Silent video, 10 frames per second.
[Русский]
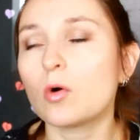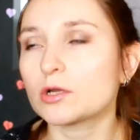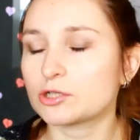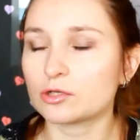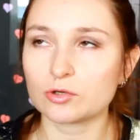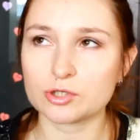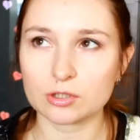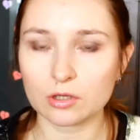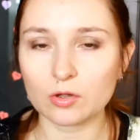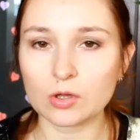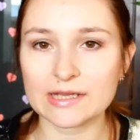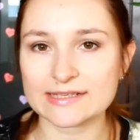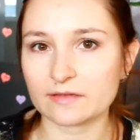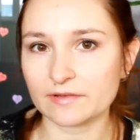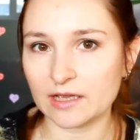очень-очень надолго
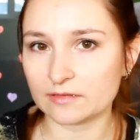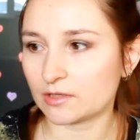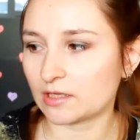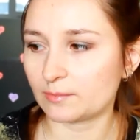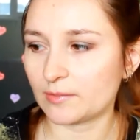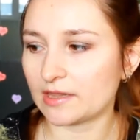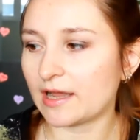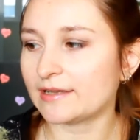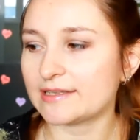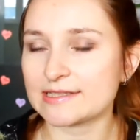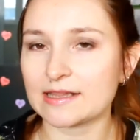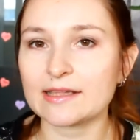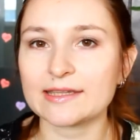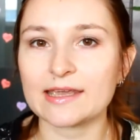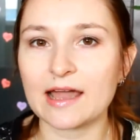оставляет вот этот миндальный
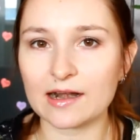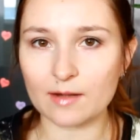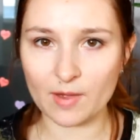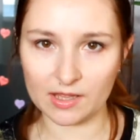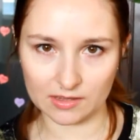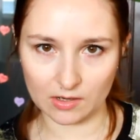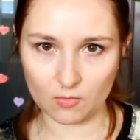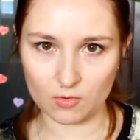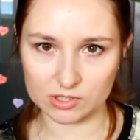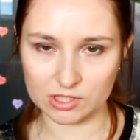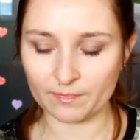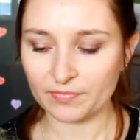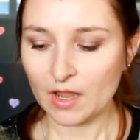сладкий аромат на коже.